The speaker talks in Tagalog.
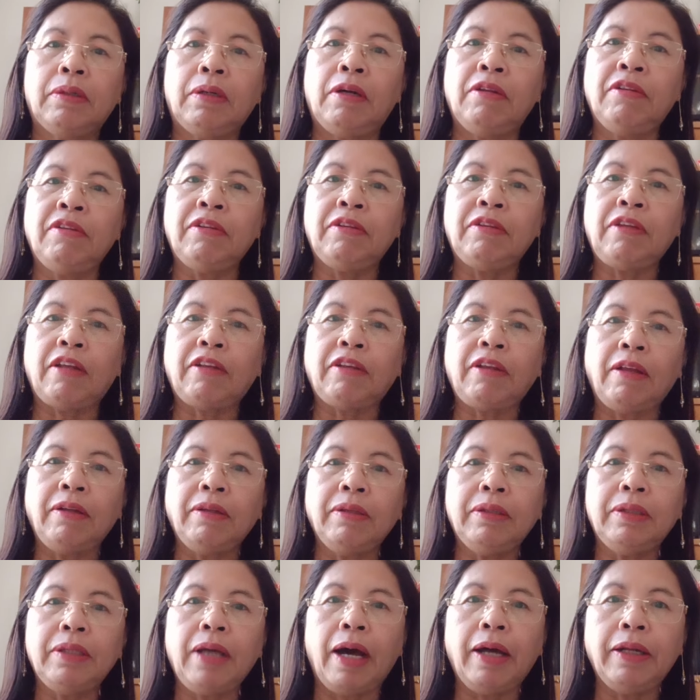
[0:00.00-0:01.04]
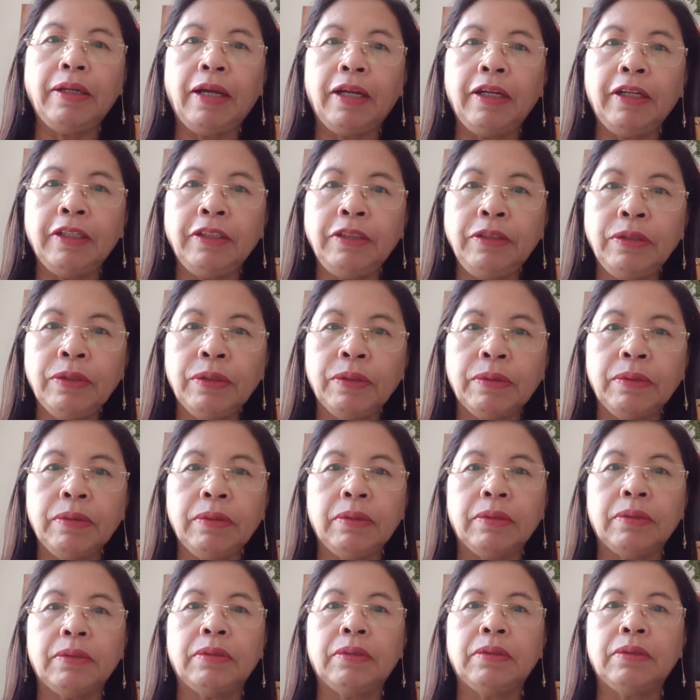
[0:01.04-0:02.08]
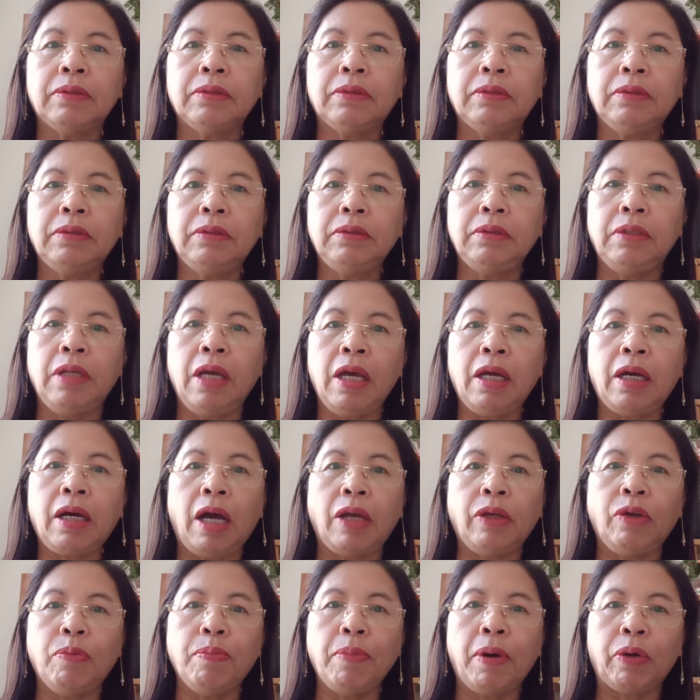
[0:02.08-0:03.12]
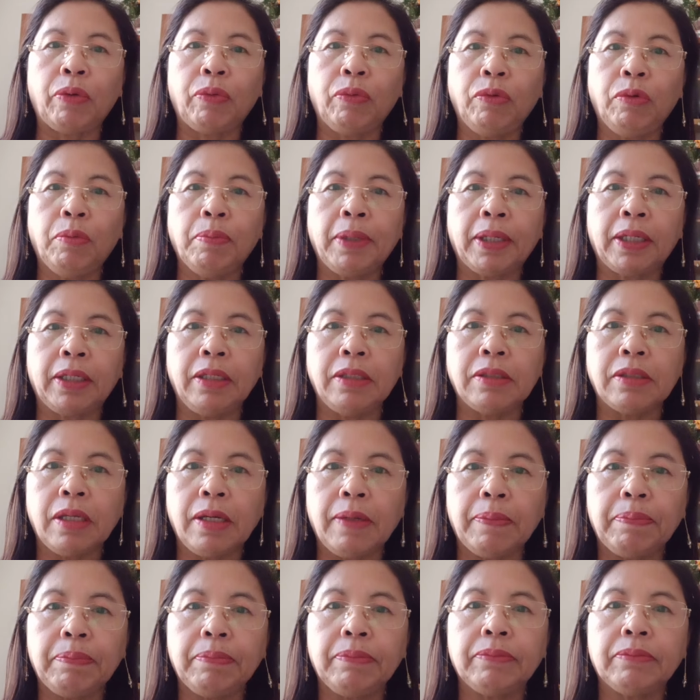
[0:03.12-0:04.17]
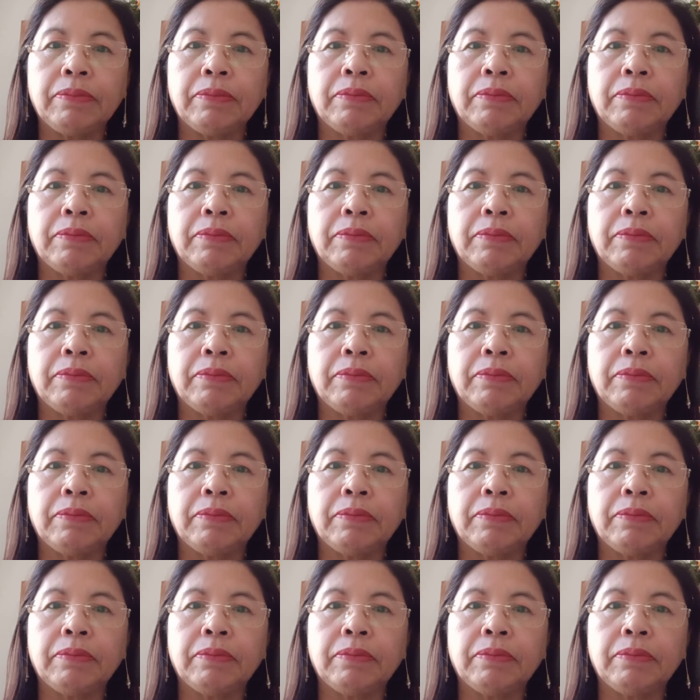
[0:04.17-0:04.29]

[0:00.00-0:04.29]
Ang tatanda na ninyo, di kayo marunong mag-isip.